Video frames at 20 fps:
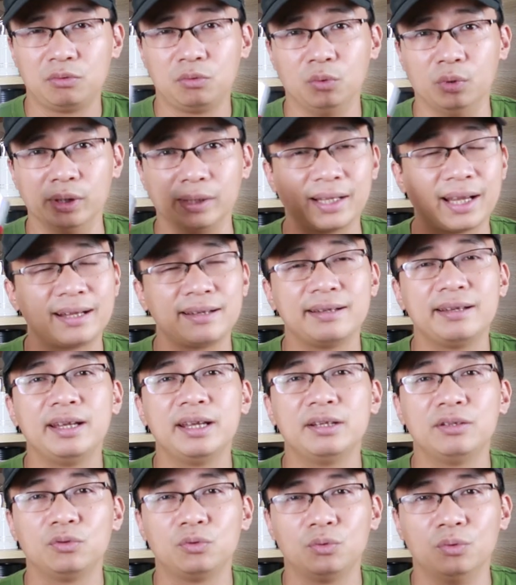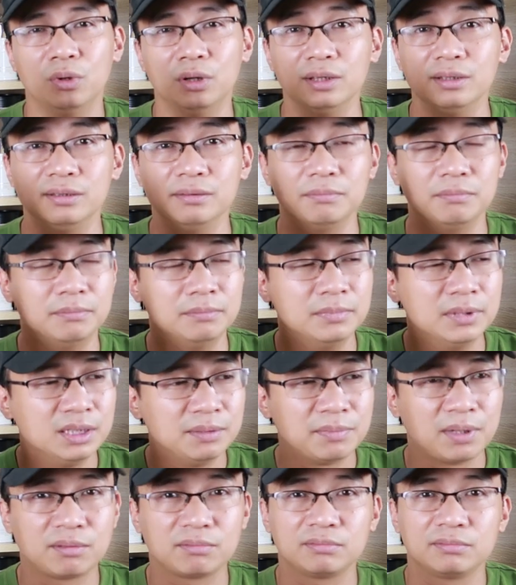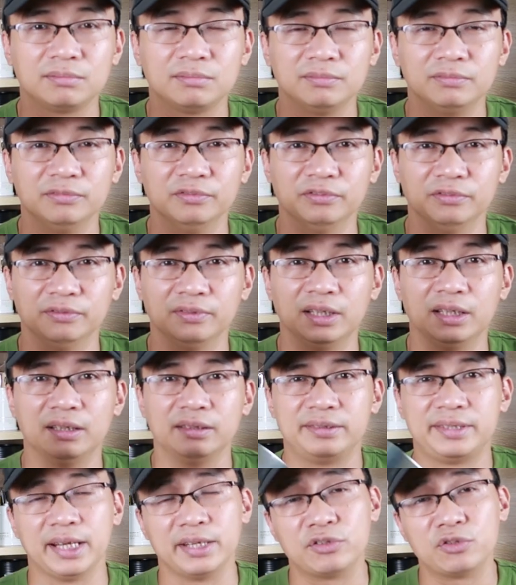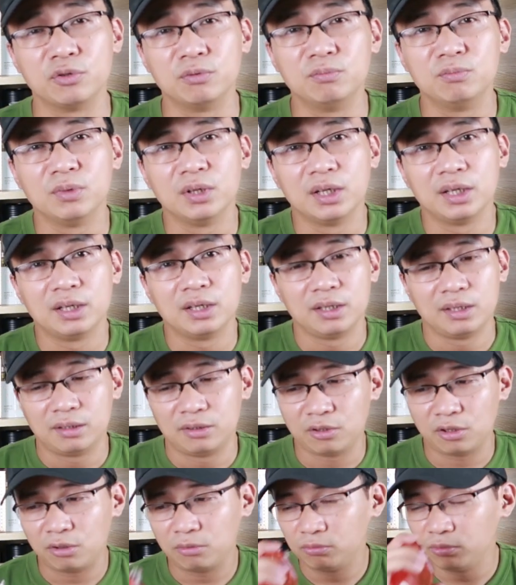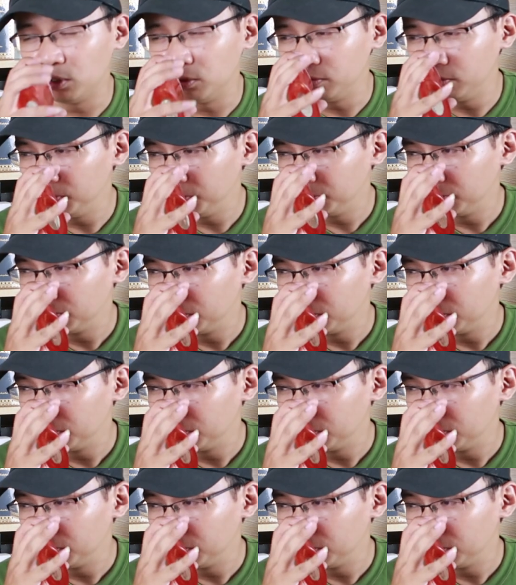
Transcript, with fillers: tuổi thanh niên, tuổi mơ mộng và trẻ trung. Nó cũng đúng